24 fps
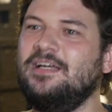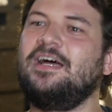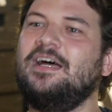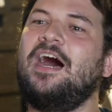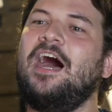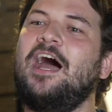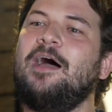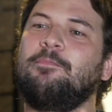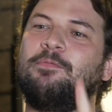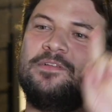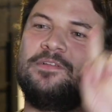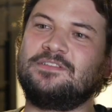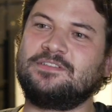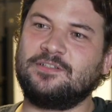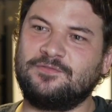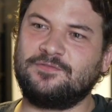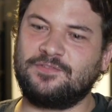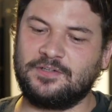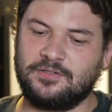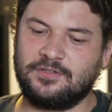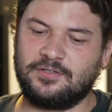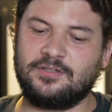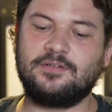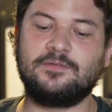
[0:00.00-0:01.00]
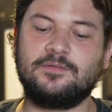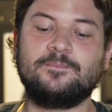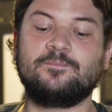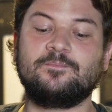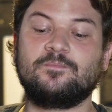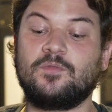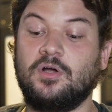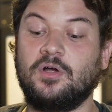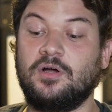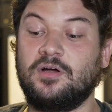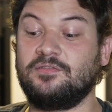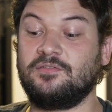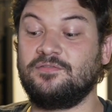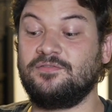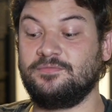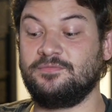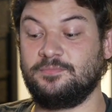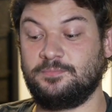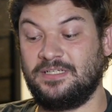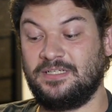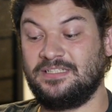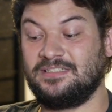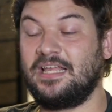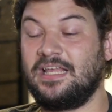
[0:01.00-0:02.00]
Aí a produção falou: ó, oh,
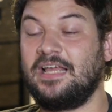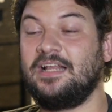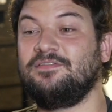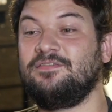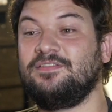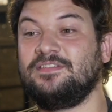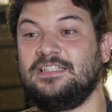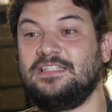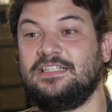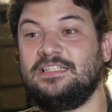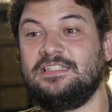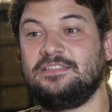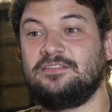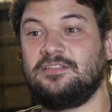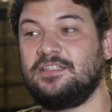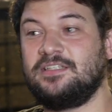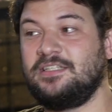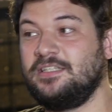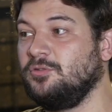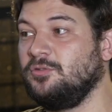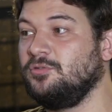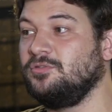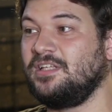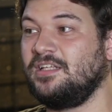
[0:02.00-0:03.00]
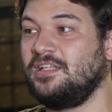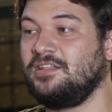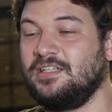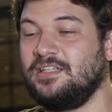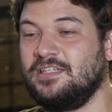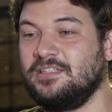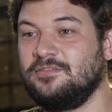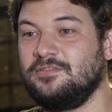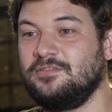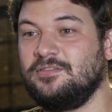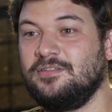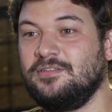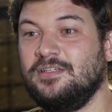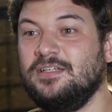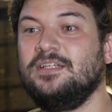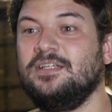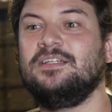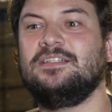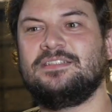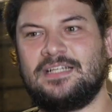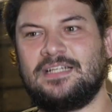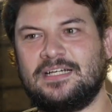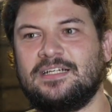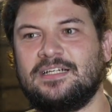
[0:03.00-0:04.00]
eles querem fazer isso aqui, custa tanto.
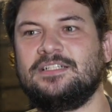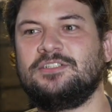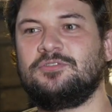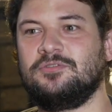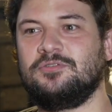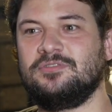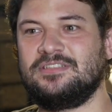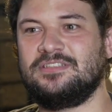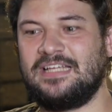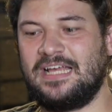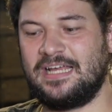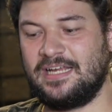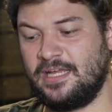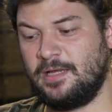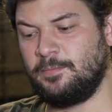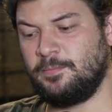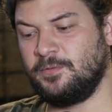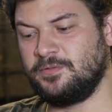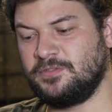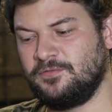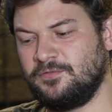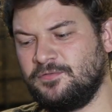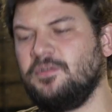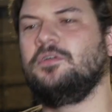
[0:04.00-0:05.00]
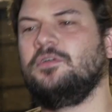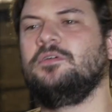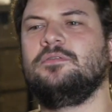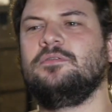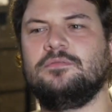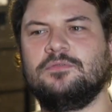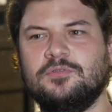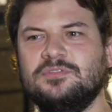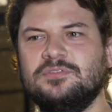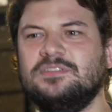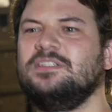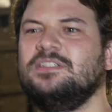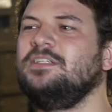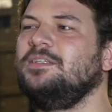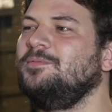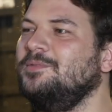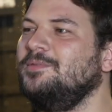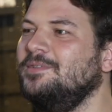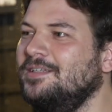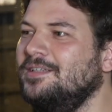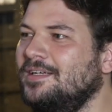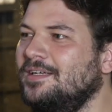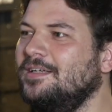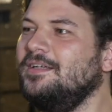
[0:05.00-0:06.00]
Será que a gente consegue? Aí a produção falou: conseguimos.
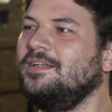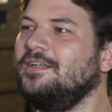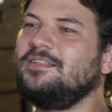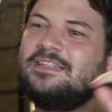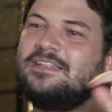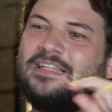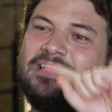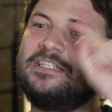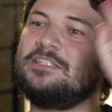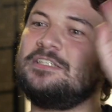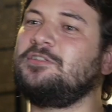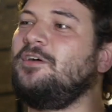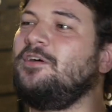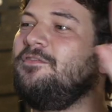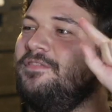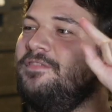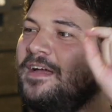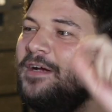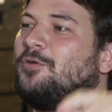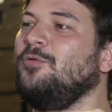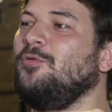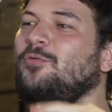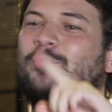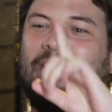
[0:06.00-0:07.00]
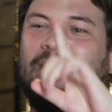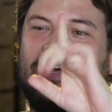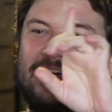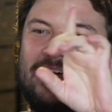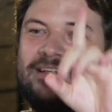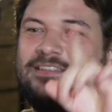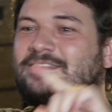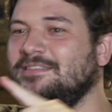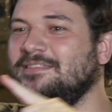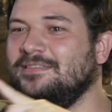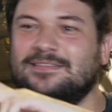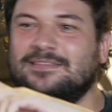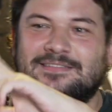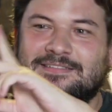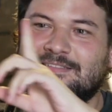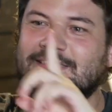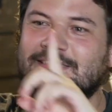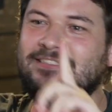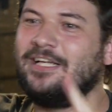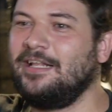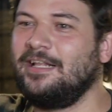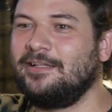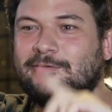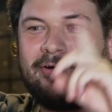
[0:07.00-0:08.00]
Deixa só ver com a
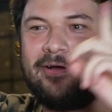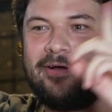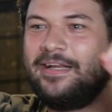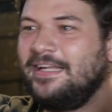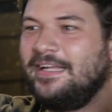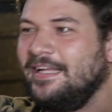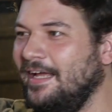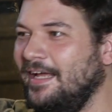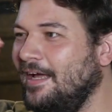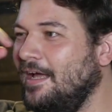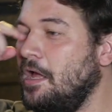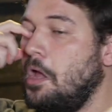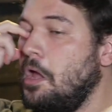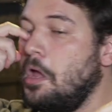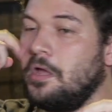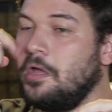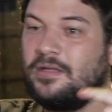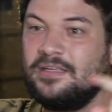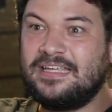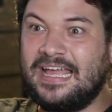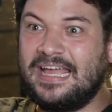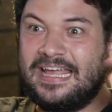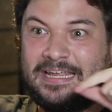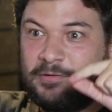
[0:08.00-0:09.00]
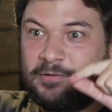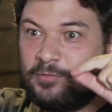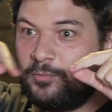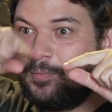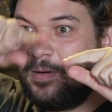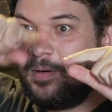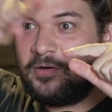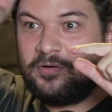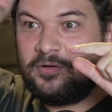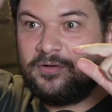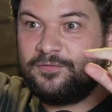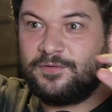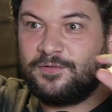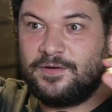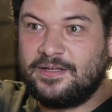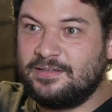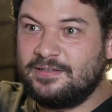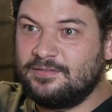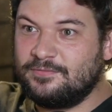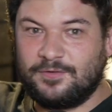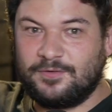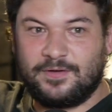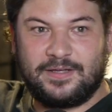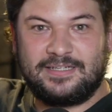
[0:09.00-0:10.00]
diretoria. Demais. E aí o bagulho foi,
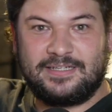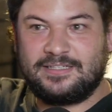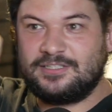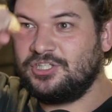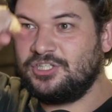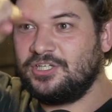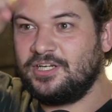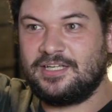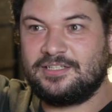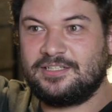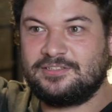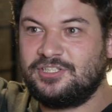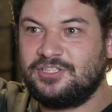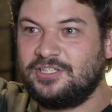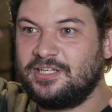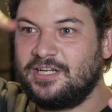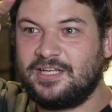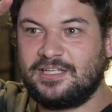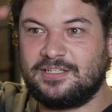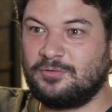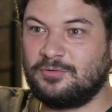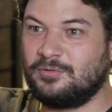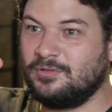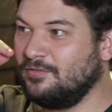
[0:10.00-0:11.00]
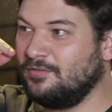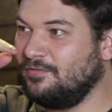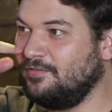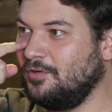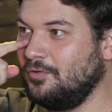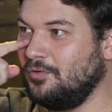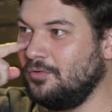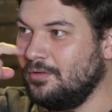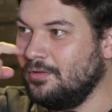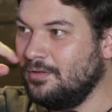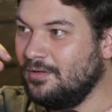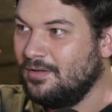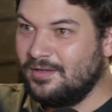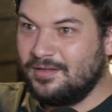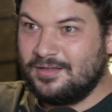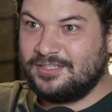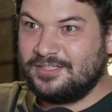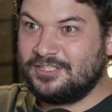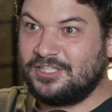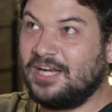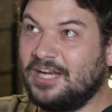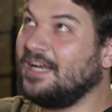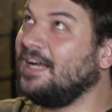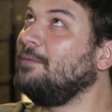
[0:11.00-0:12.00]
foi girando, girando. Quando viu,
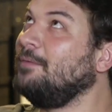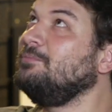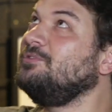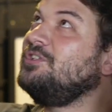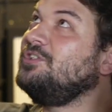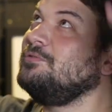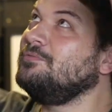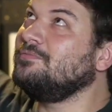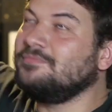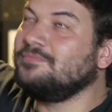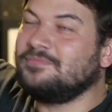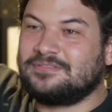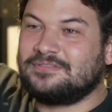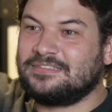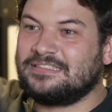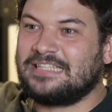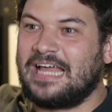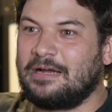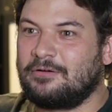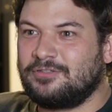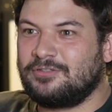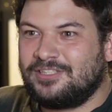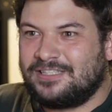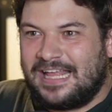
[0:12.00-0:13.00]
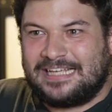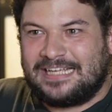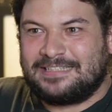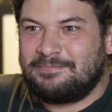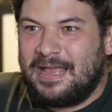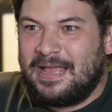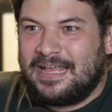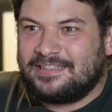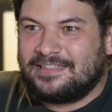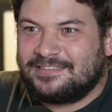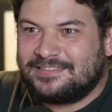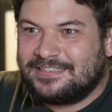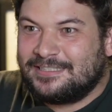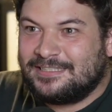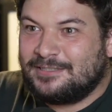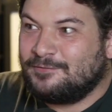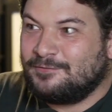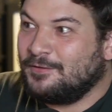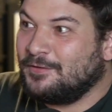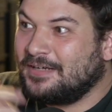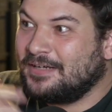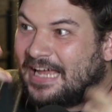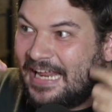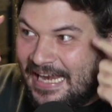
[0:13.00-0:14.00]
chegamos, tinha um saco de 10 metros. A gente
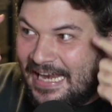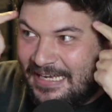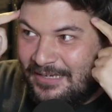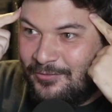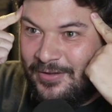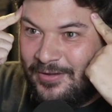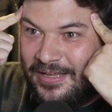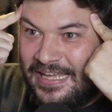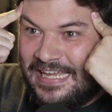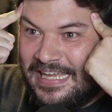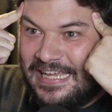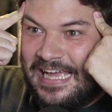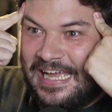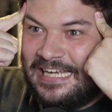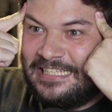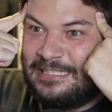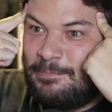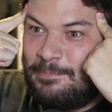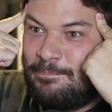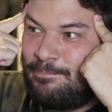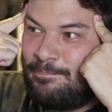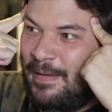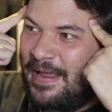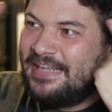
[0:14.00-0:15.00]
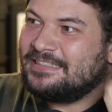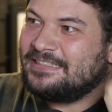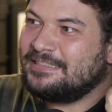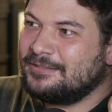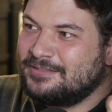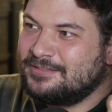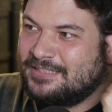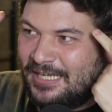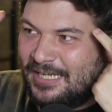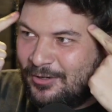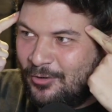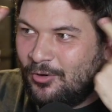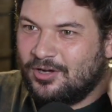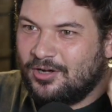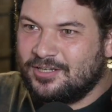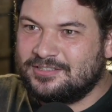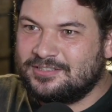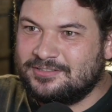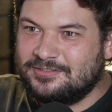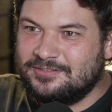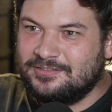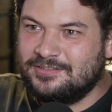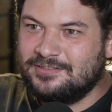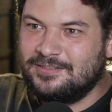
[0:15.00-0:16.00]
falou: caralho, a gente pensa os
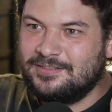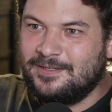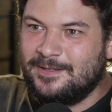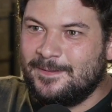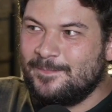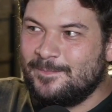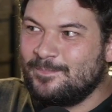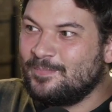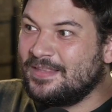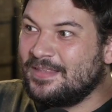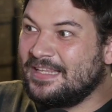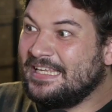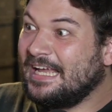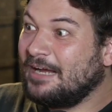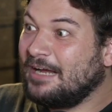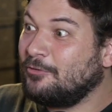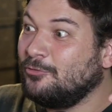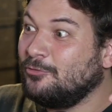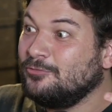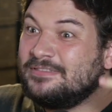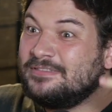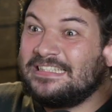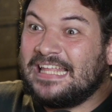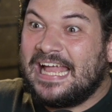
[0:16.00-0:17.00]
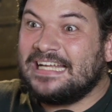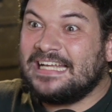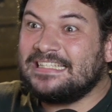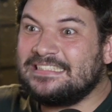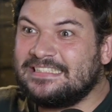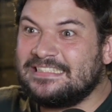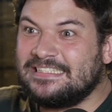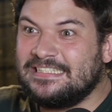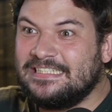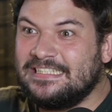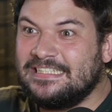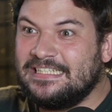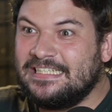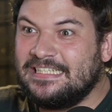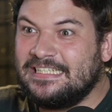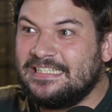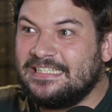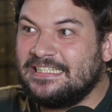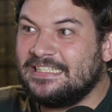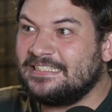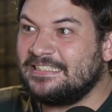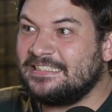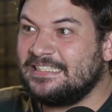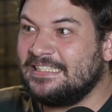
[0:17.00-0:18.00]
negócios. E acontece. E acontece.
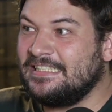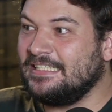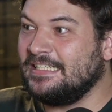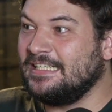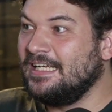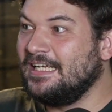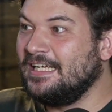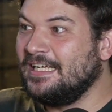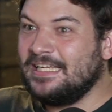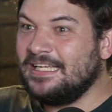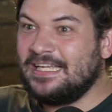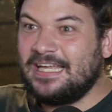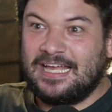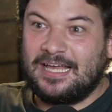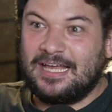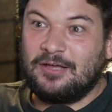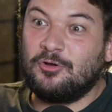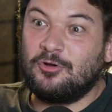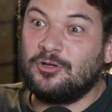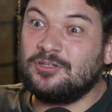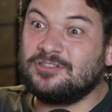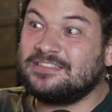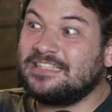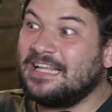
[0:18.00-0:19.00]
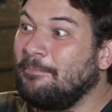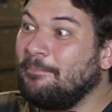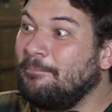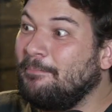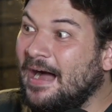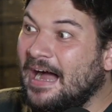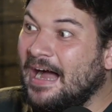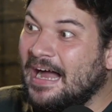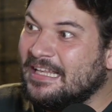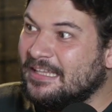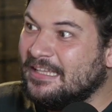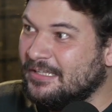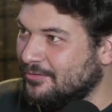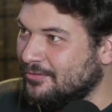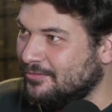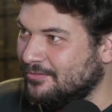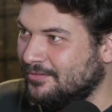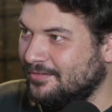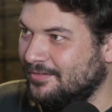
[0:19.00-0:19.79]
E, e assim é o nosso trabalho.